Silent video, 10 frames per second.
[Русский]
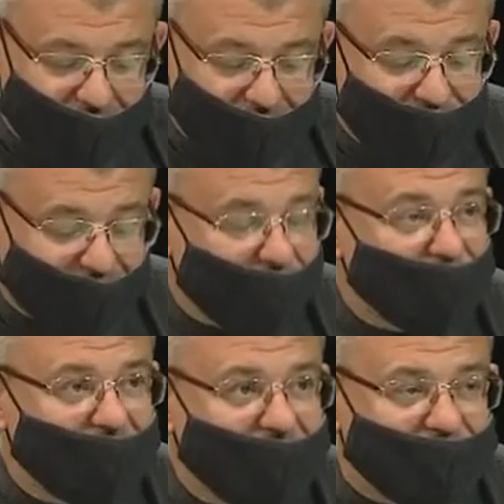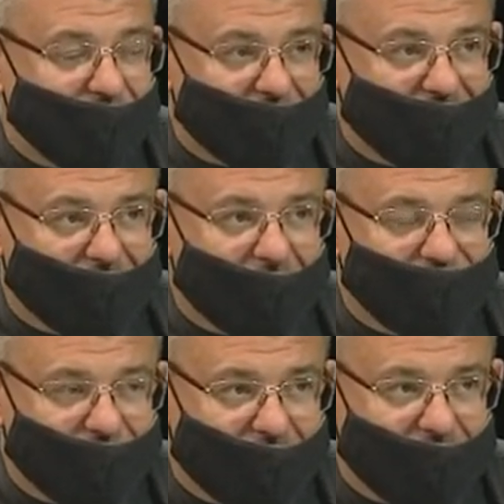интервью с лицами
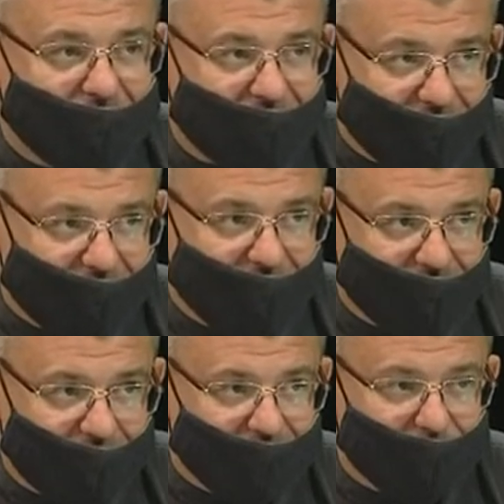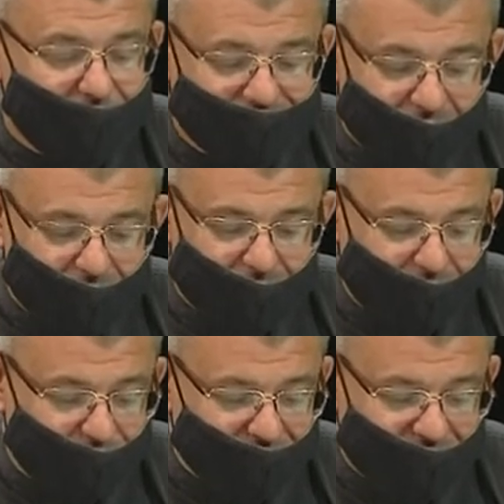пострадавших от деятельности деструктивных
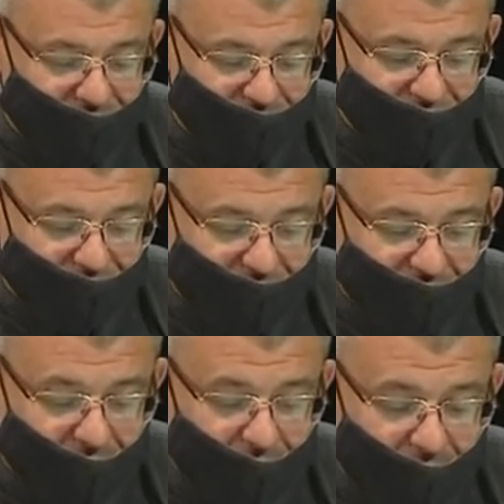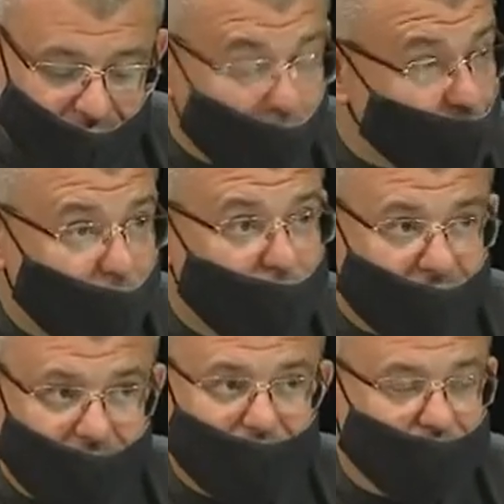религиозных течений, любой
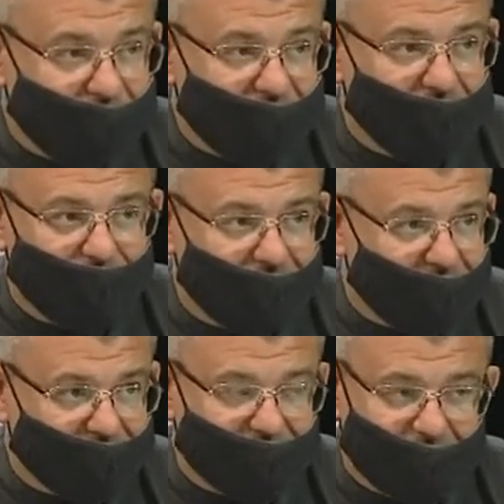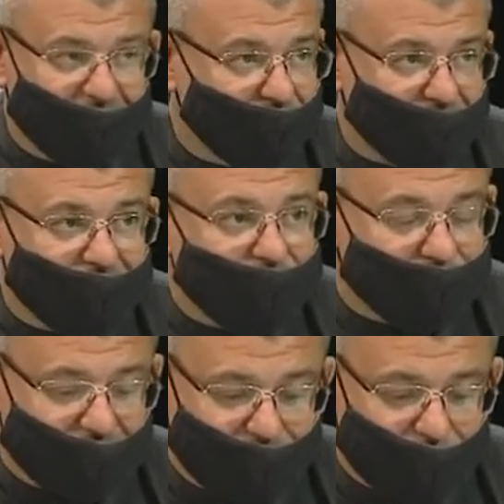религиозной деноминации, сразу скажу,
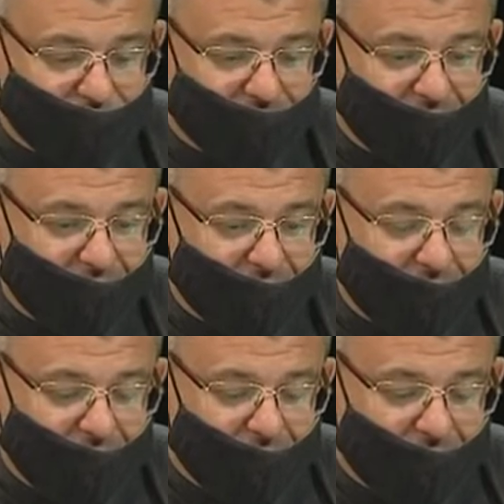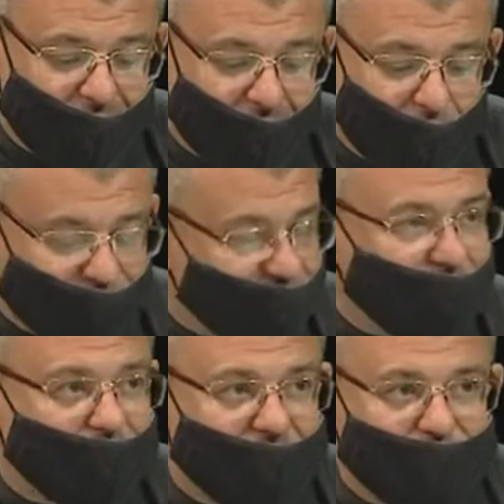потому что Э, очень
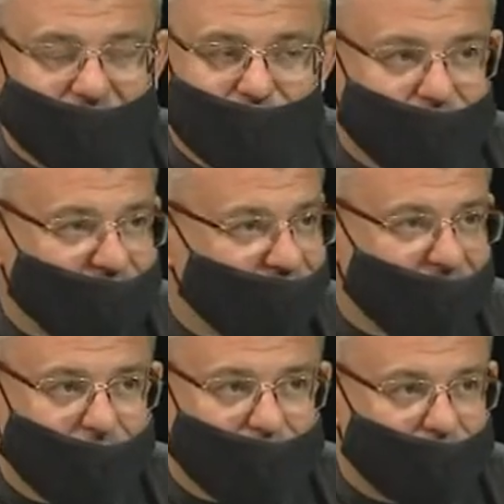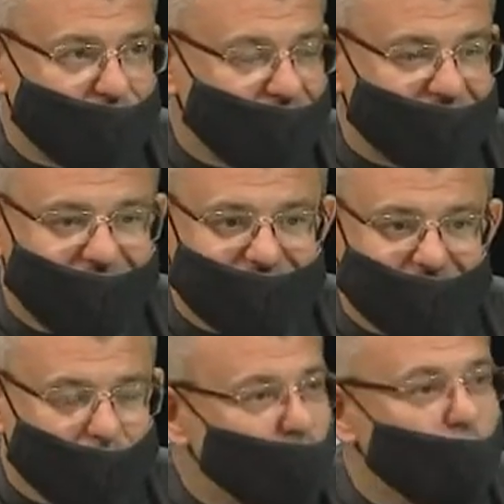многие почему-то считают, что это
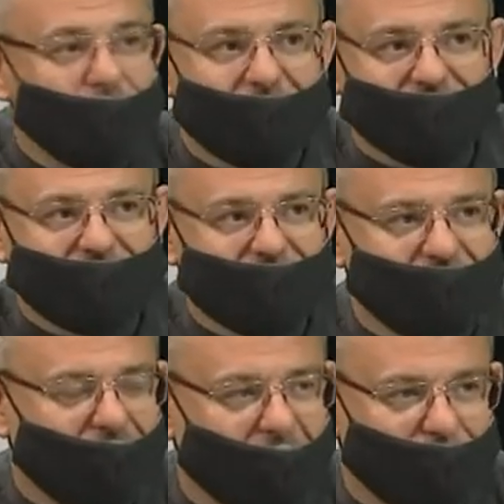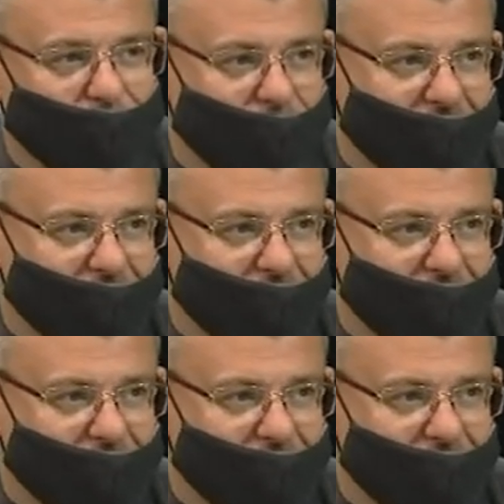связано только с одной